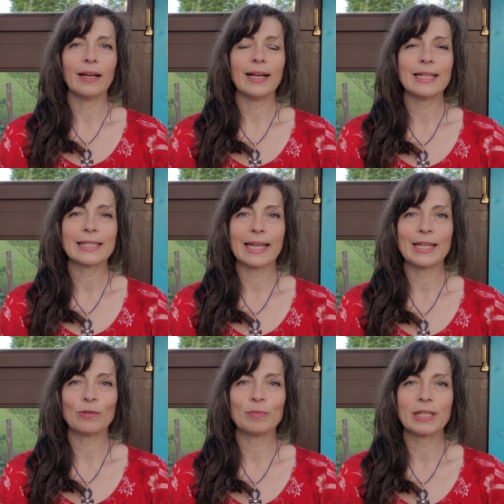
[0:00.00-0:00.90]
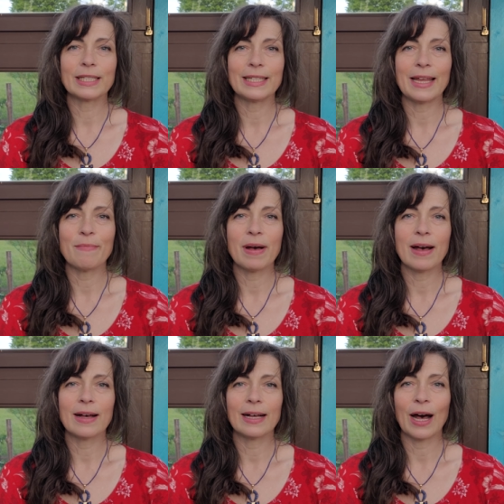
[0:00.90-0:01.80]
Es geht um das
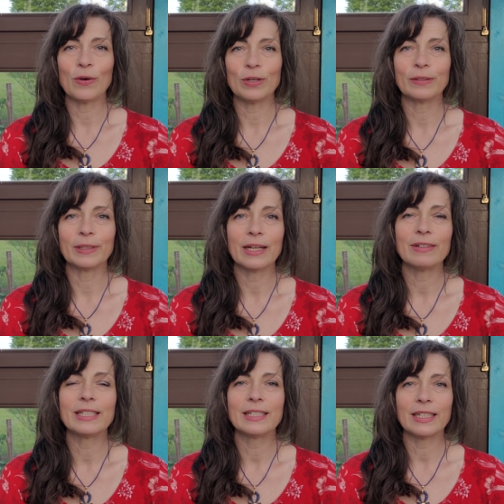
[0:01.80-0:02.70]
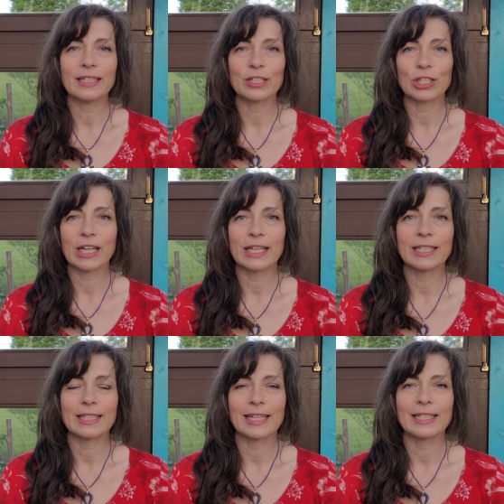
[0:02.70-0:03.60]
Thema Rauchen. Ja, wenn es dich
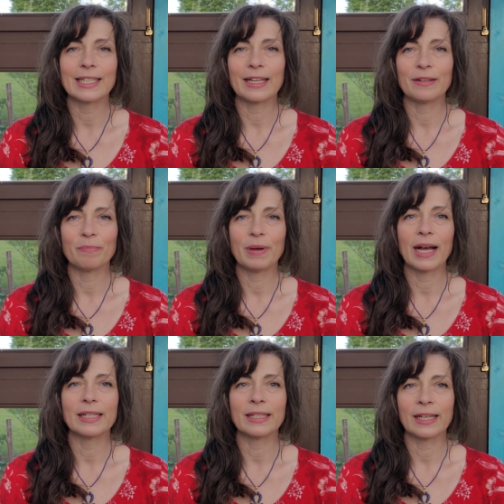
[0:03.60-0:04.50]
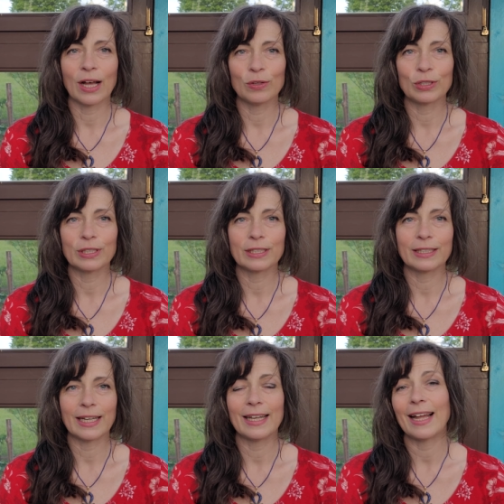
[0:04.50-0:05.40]
stresst, dass dein Partner
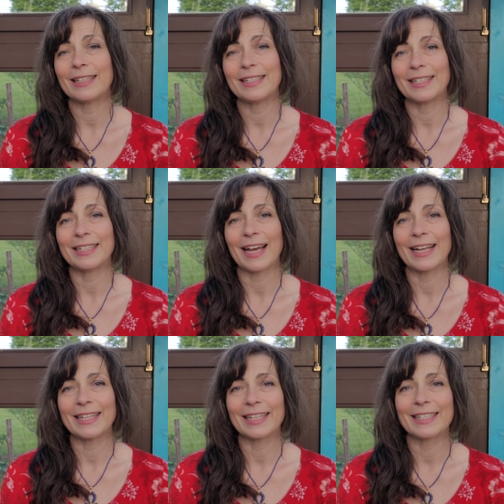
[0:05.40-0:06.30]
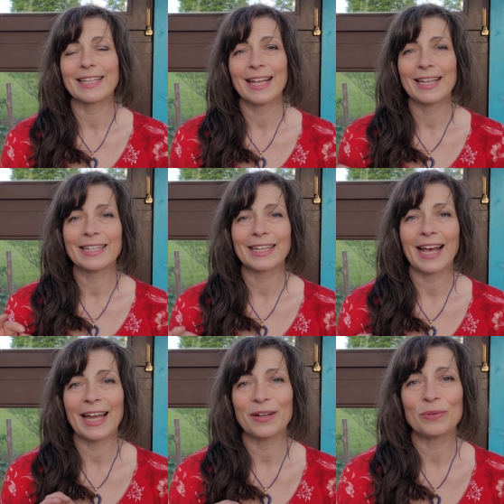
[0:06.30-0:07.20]
raucht, dann lade ich dich ein, jetzt
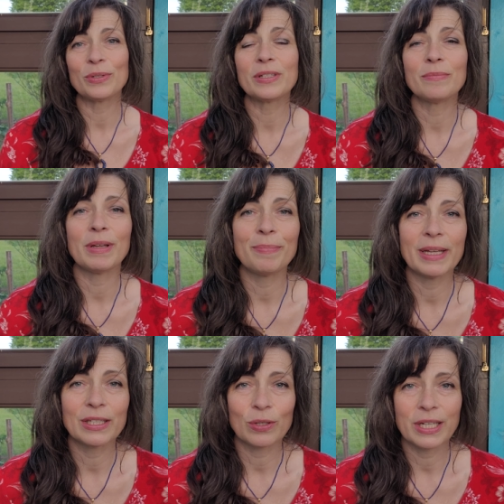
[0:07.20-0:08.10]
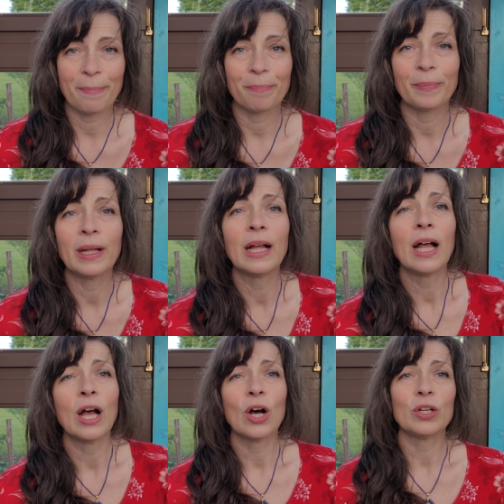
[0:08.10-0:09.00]
drei Runden mit mir zu tappen.
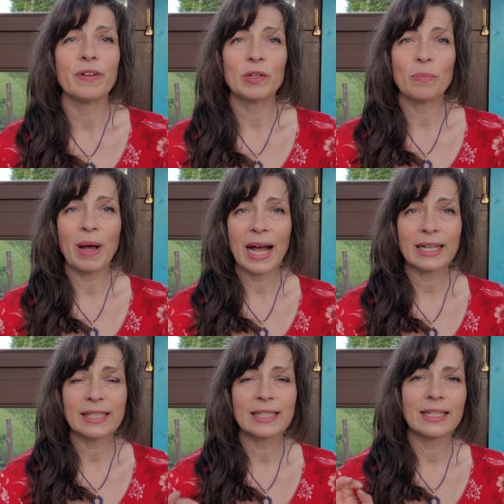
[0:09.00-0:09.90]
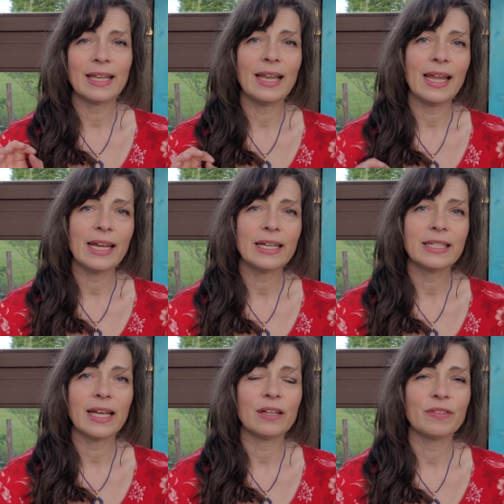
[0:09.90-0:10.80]
Und wenn du magst,
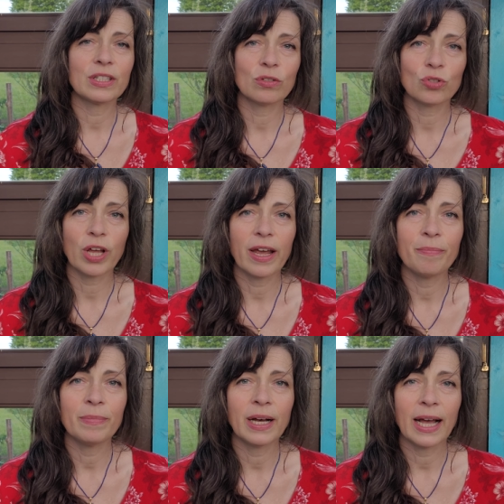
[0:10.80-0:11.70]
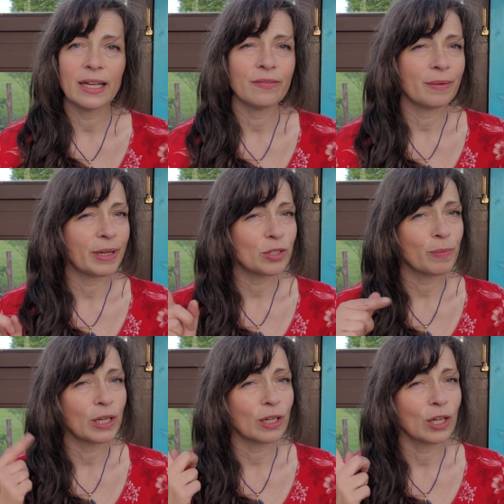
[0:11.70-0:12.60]
leg dir etwas zu schreiben bereit, weil
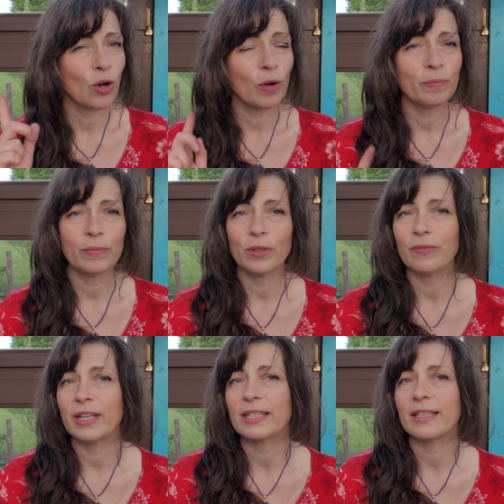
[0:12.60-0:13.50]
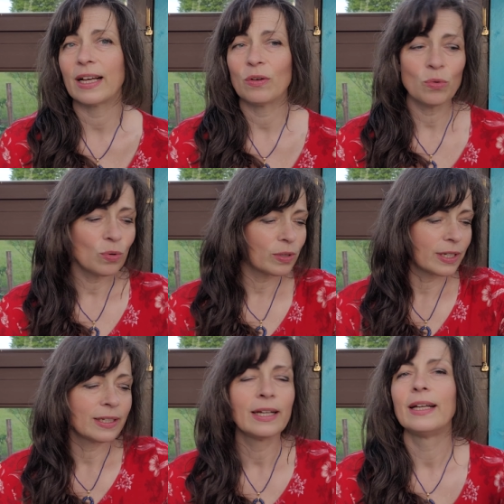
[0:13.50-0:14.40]
manchmal kommen irgendwelche Sachen hoch und
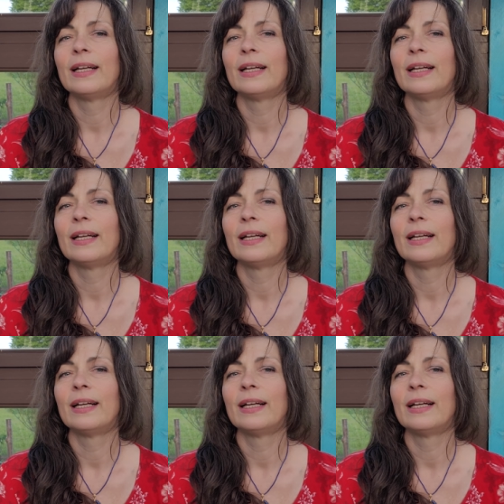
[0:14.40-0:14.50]
dann